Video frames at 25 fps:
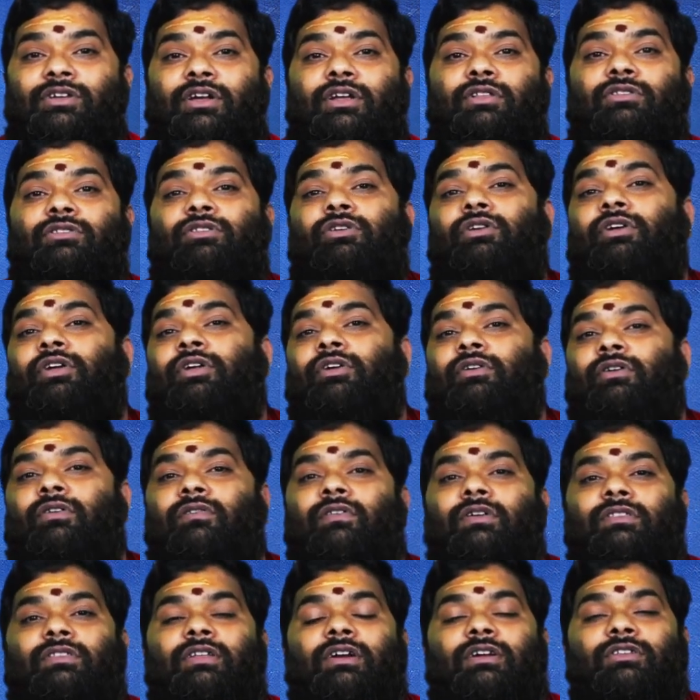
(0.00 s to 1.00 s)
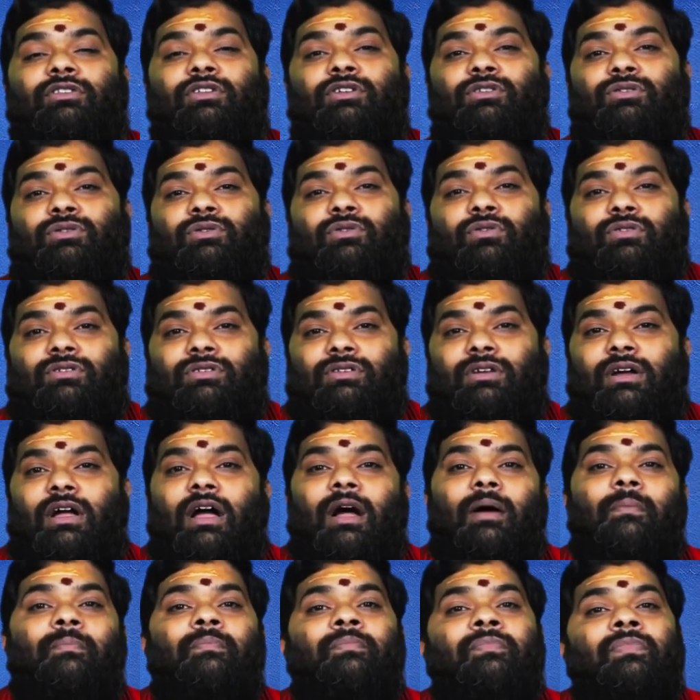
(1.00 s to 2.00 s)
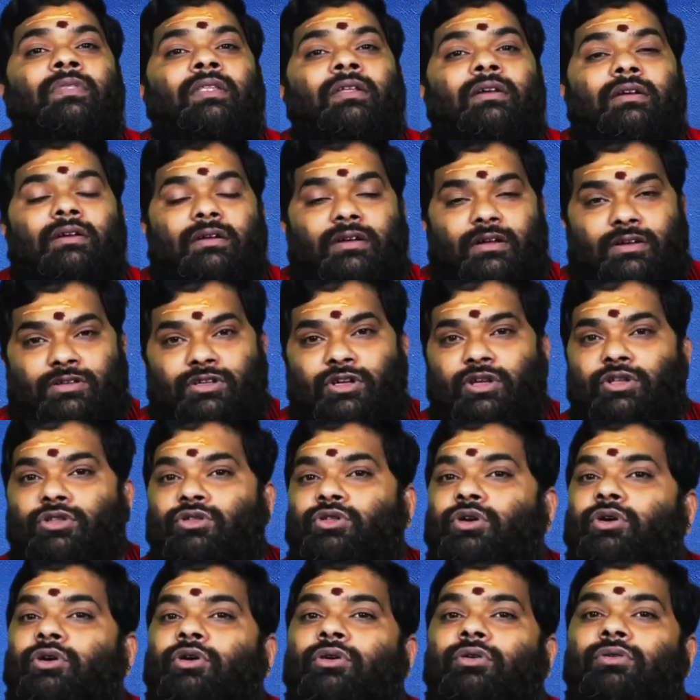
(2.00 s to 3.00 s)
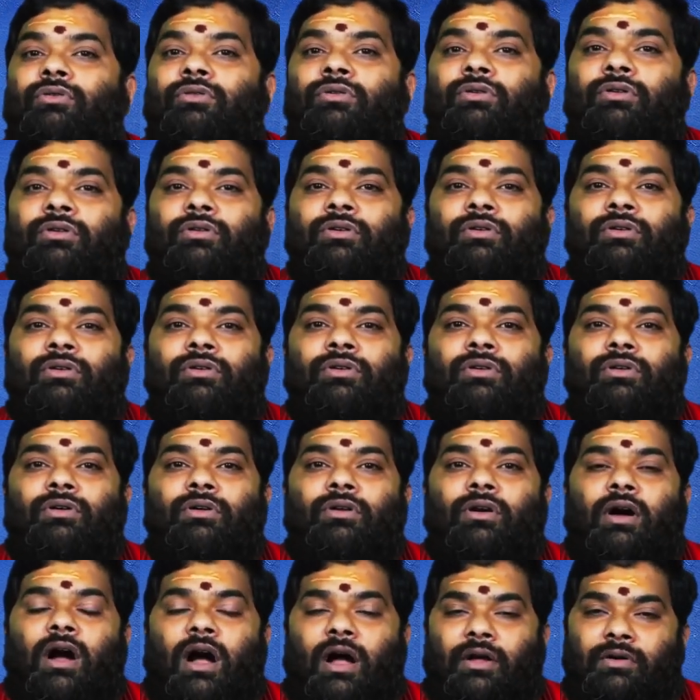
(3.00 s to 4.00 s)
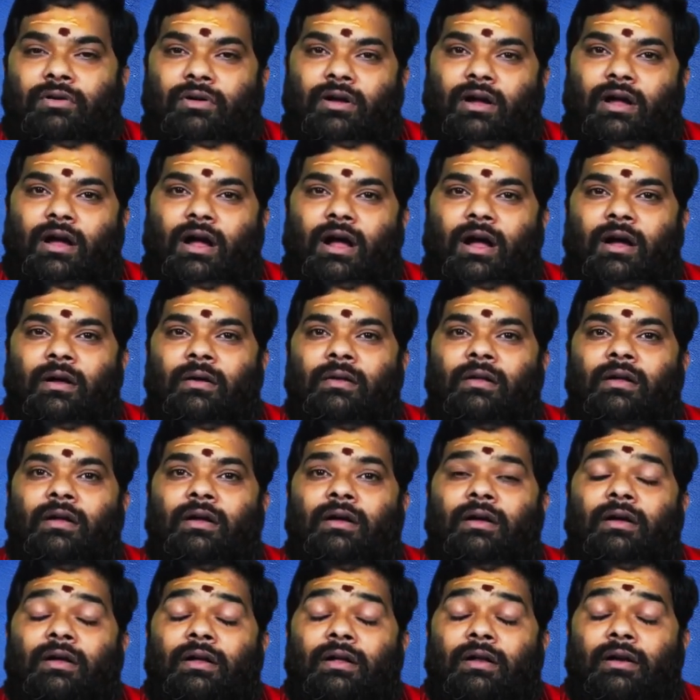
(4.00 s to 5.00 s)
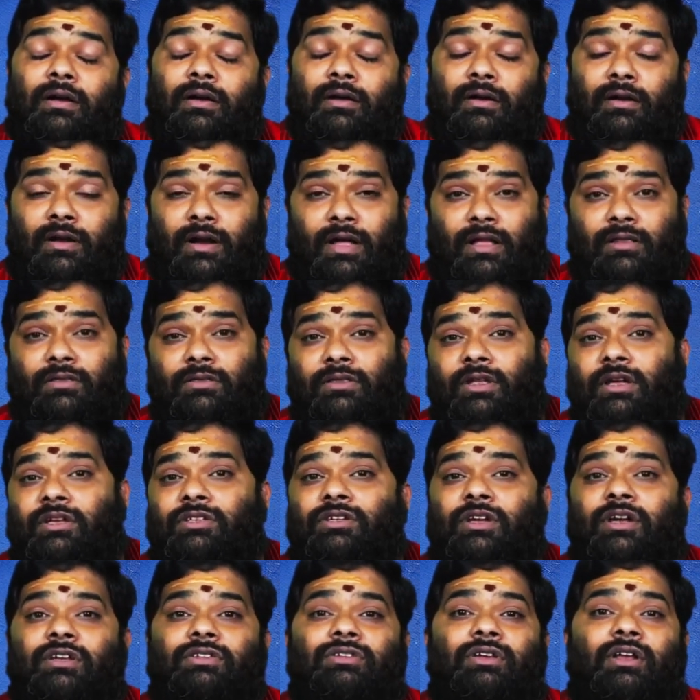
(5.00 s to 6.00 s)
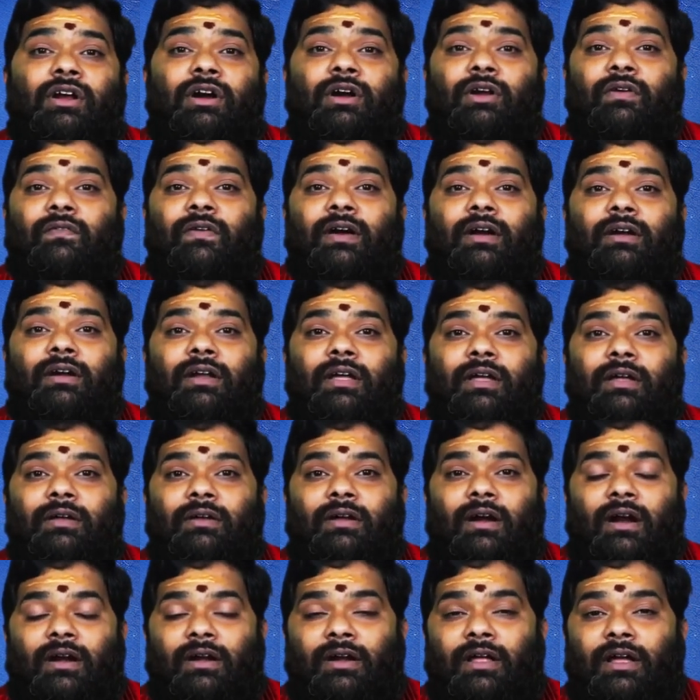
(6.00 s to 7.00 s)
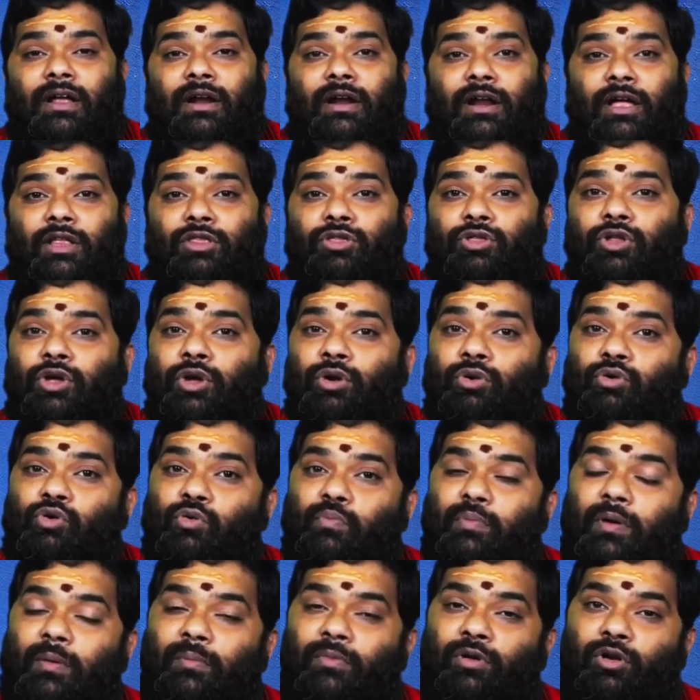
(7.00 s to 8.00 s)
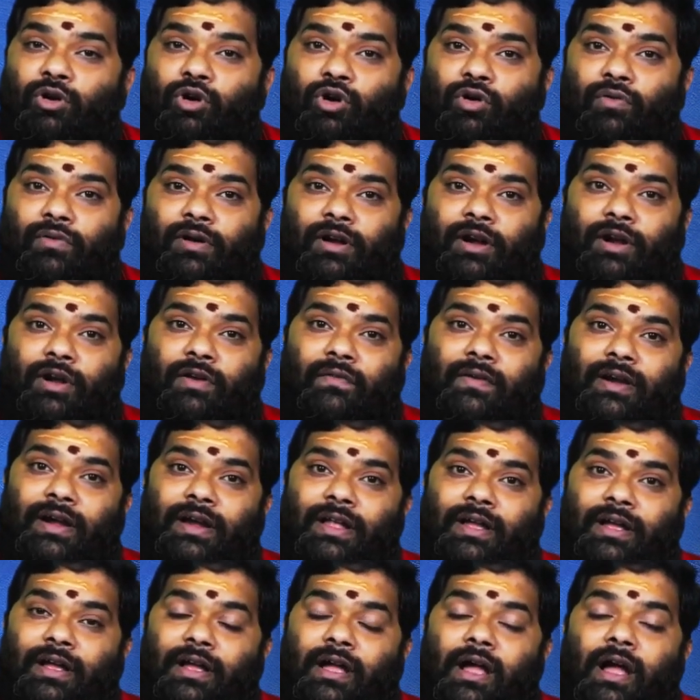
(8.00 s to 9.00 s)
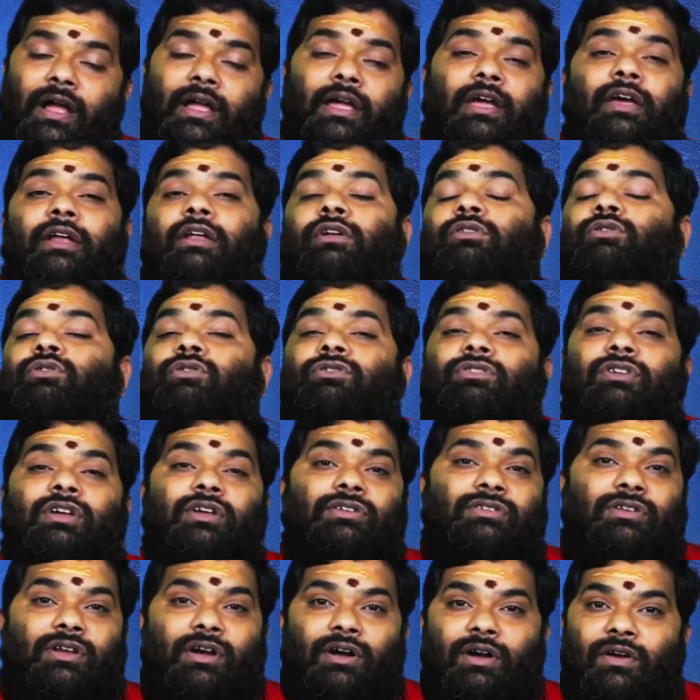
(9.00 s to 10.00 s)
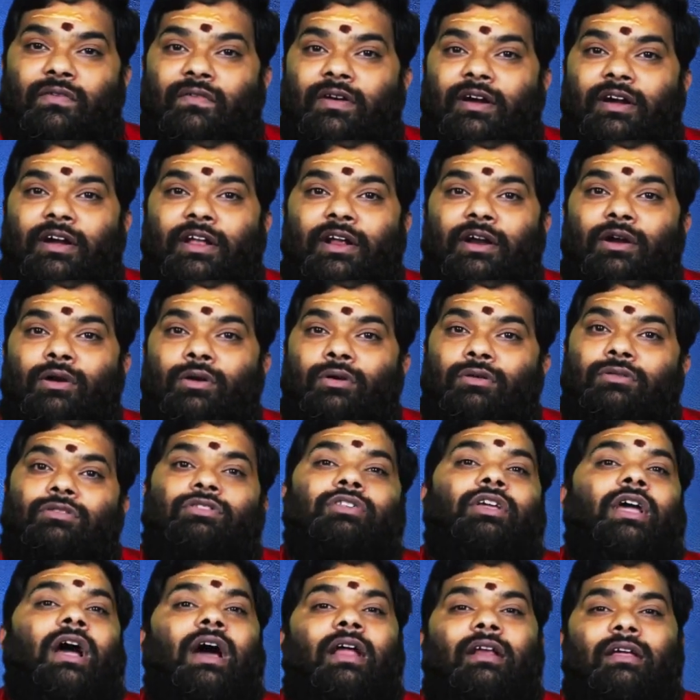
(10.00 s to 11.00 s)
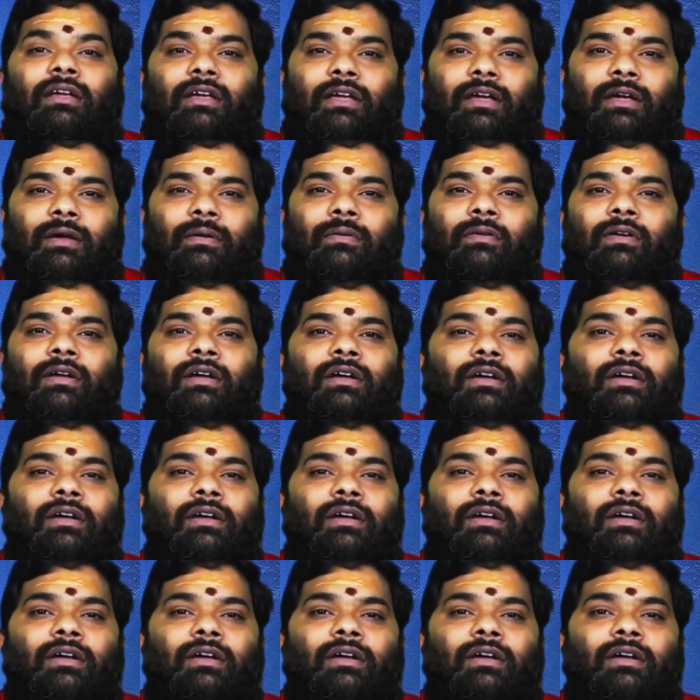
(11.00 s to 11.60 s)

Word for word: గజేంద్రుడి యొక్క వద్దకు తీసుకొస్తగా గజేంద్రుడు ఆ యొక్క నంది చేసినటువంటి అంటే నంది రూపములో ఉన్నటువంటి గంగిరద్దు చేసినటువంటి నృత్యానికి